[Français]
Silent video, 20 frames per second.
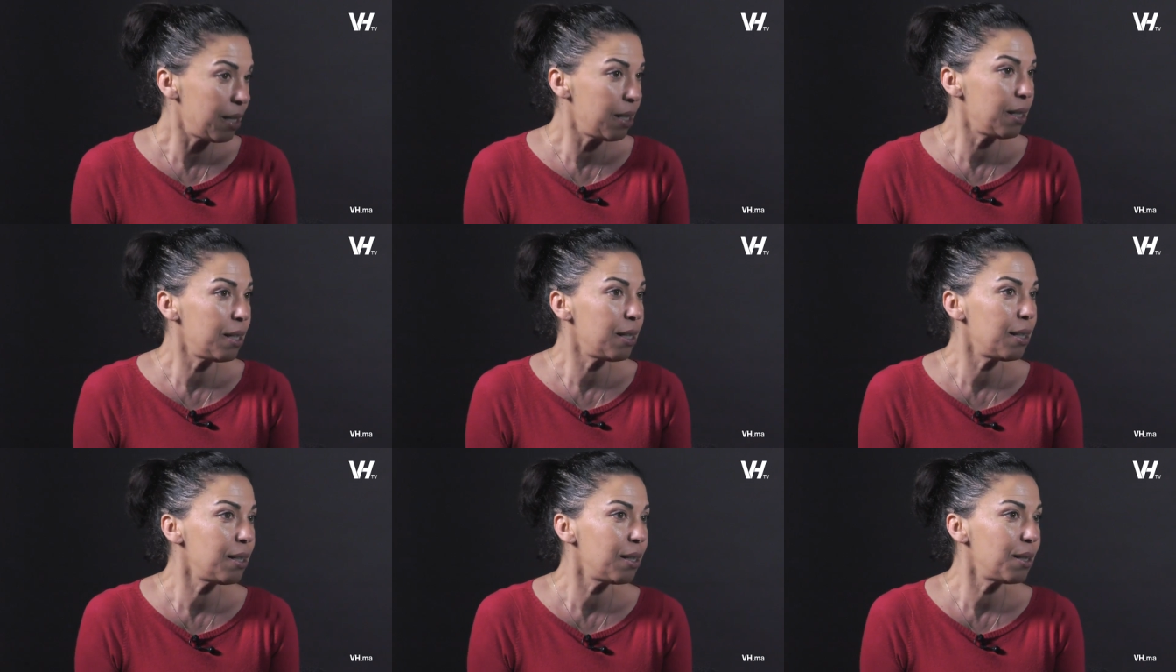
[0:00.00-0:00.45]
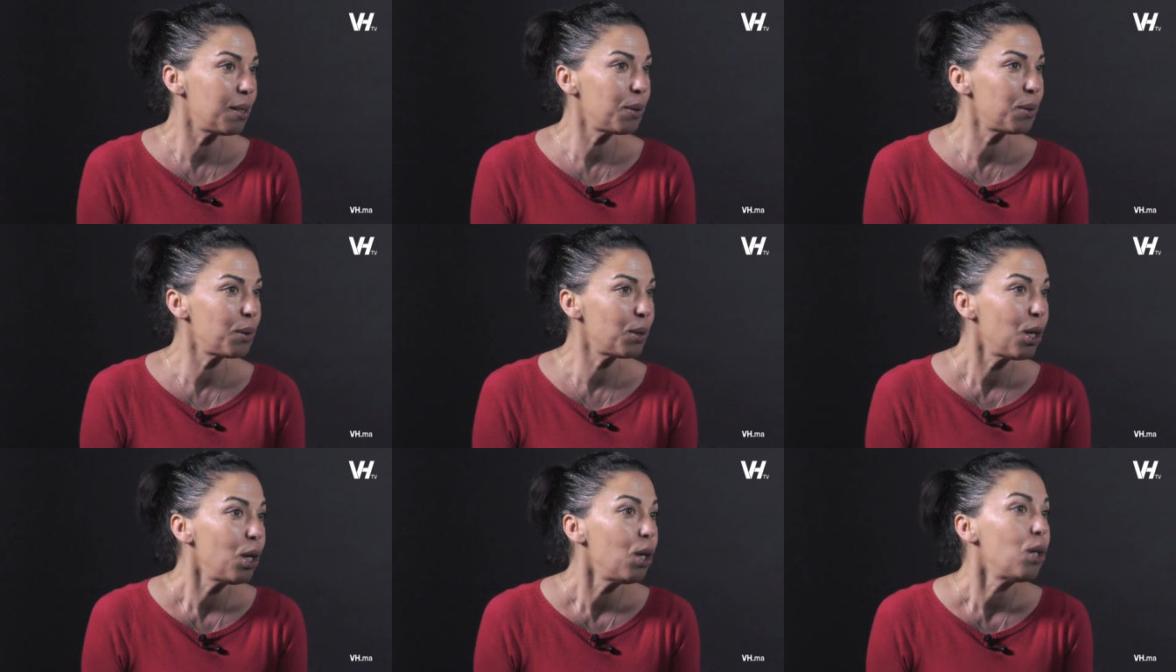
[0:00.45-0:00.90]

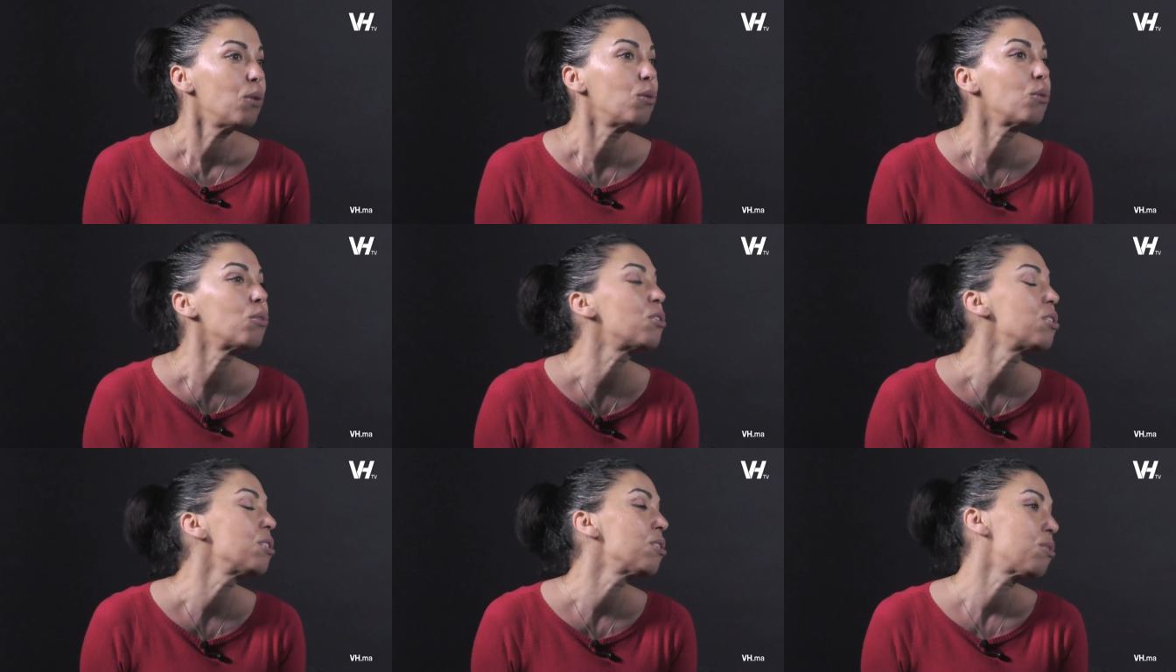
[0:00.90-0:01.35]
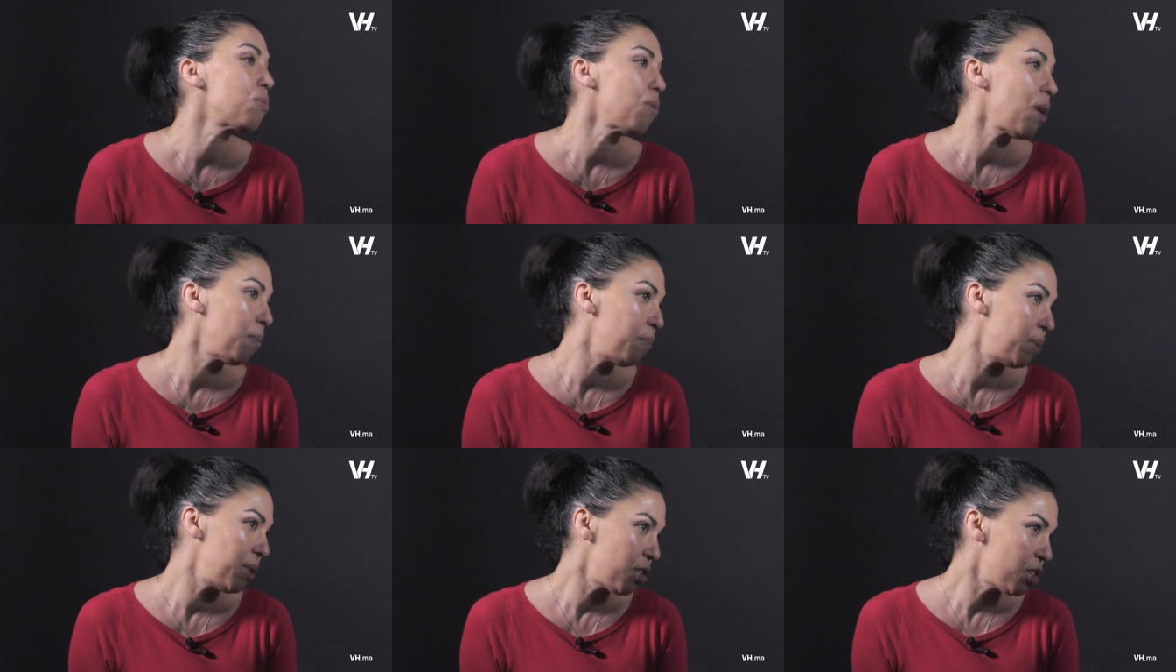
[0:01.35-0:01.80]
Et donc j'ai
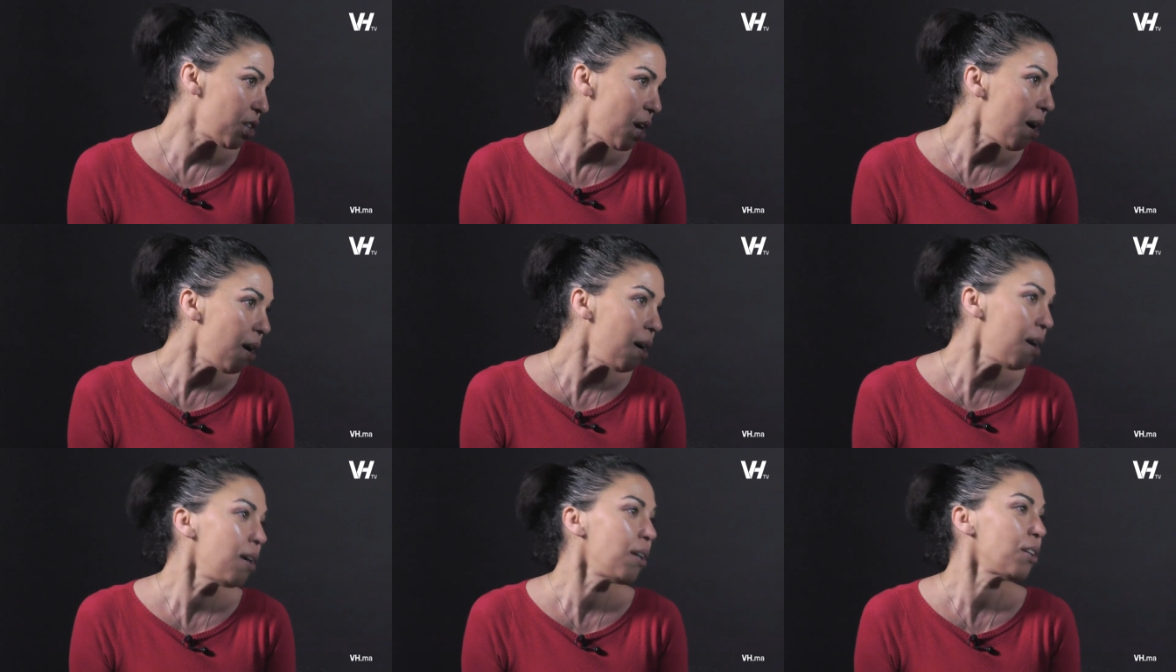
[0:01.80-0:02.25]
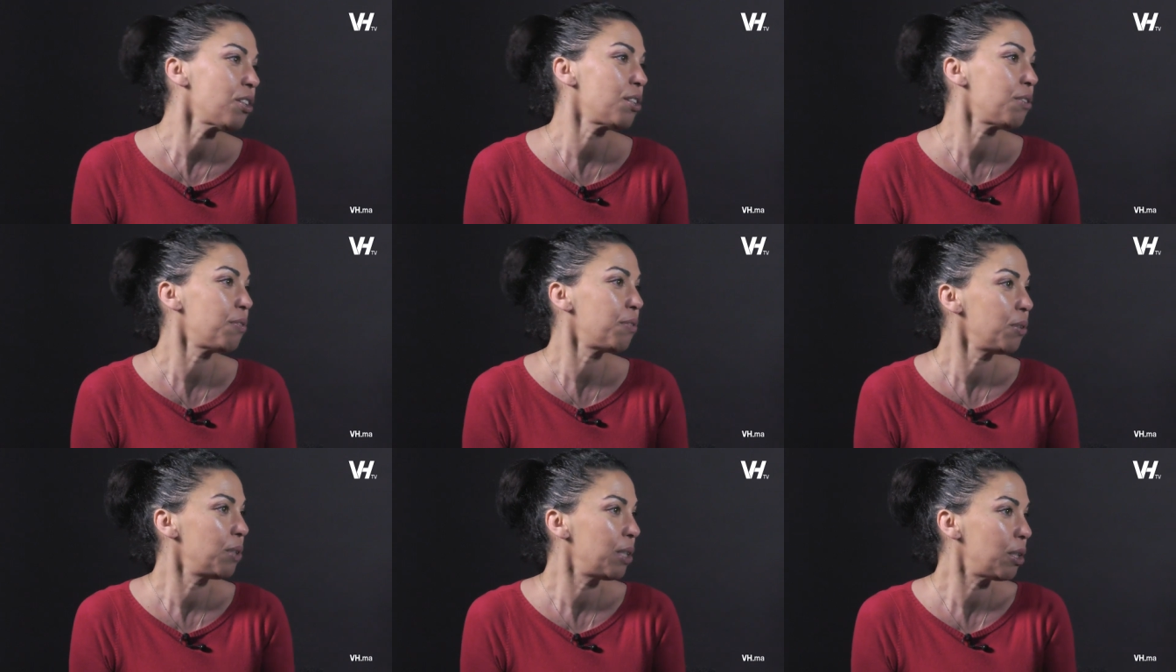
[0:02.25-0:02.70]
joué un Béjar,
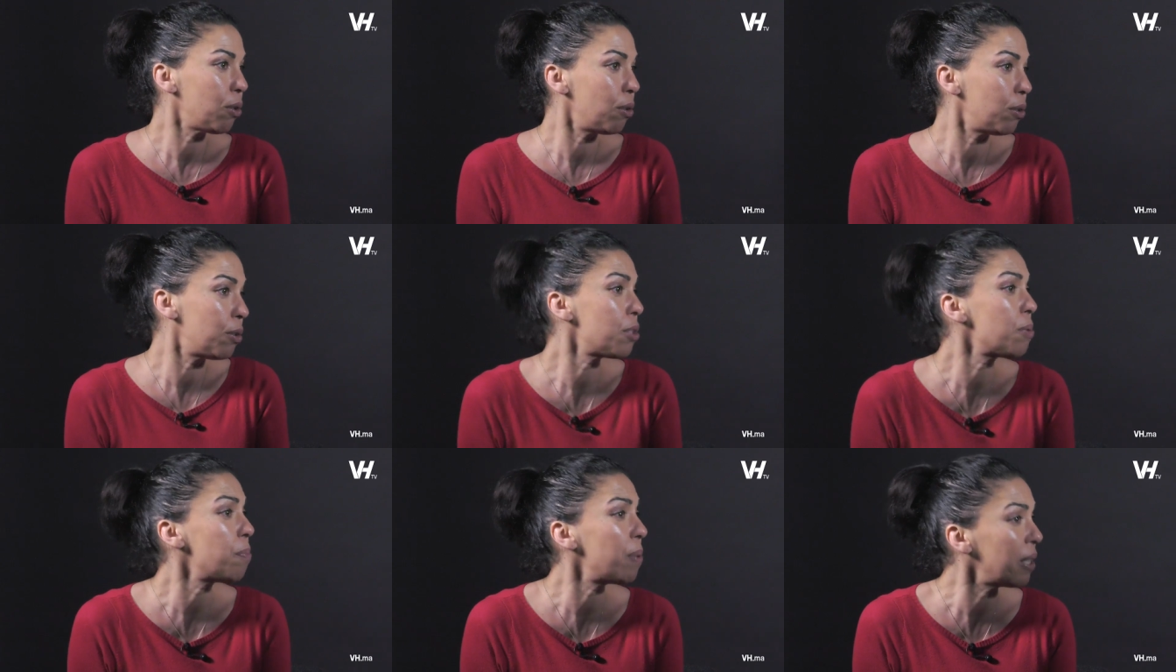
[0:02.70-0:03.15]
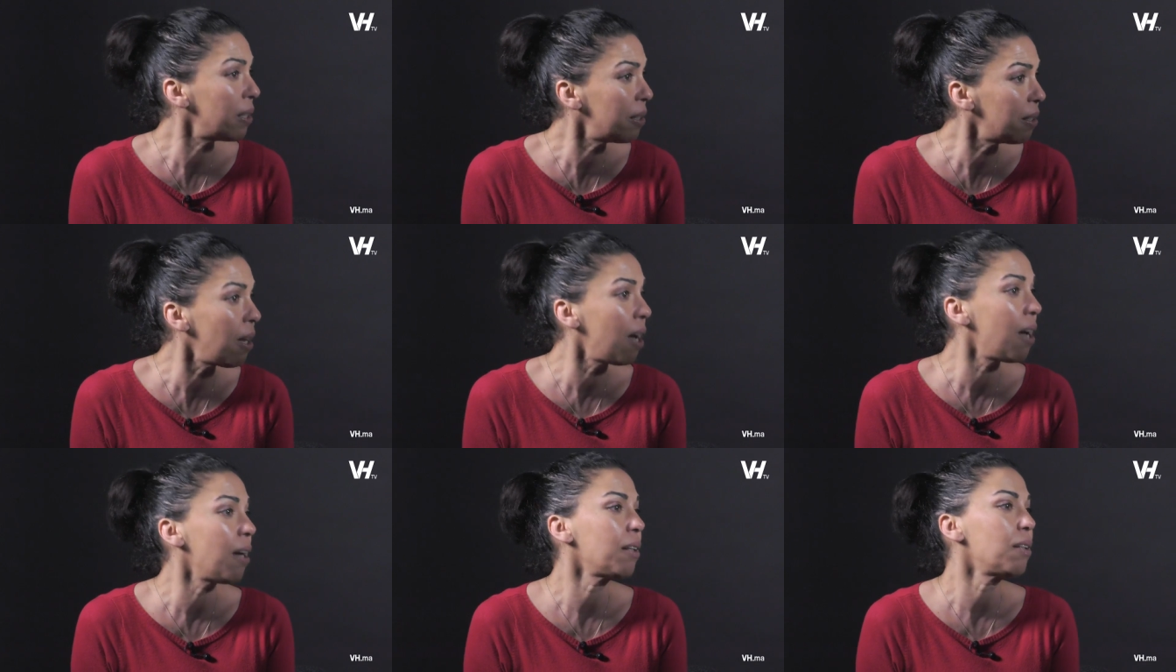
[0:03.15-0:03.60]
j'ai fait une école de
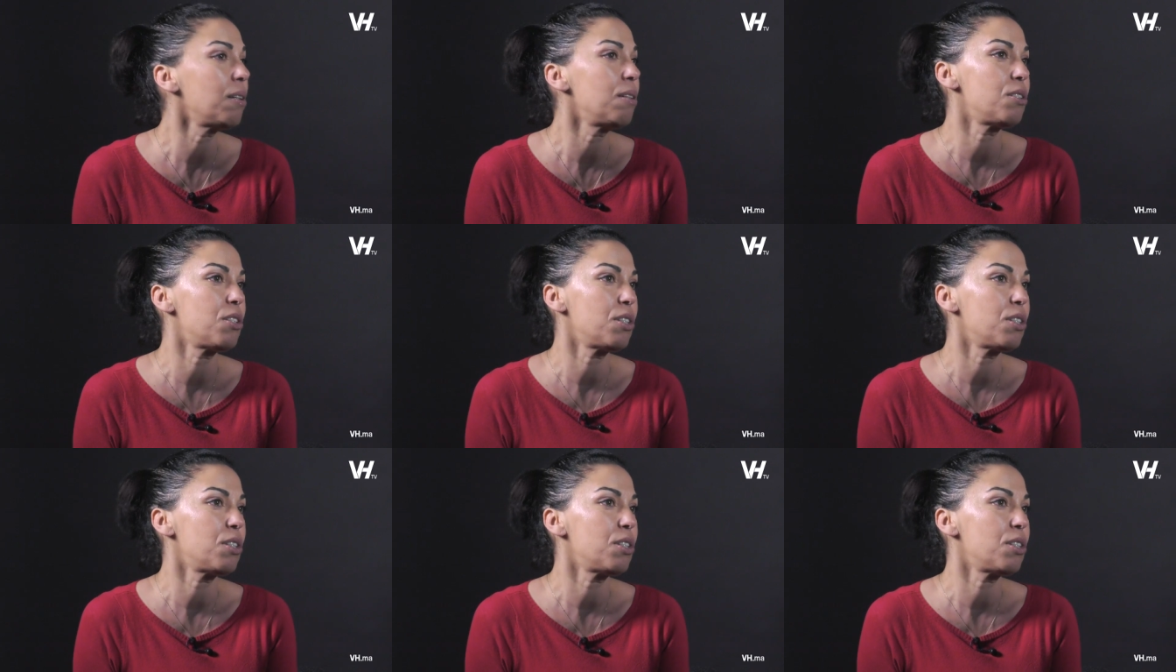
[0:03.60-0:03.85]
spectacle,